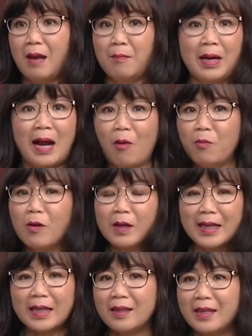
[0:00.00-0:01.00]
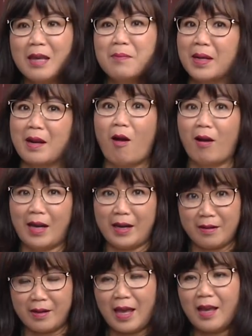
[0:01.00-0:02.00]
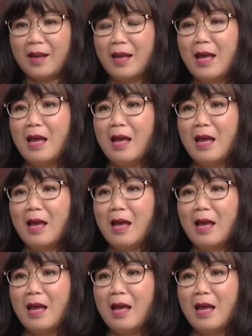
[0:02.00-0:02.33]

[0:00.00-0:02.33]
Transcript: mình không có cách gì mình đòi lại được hết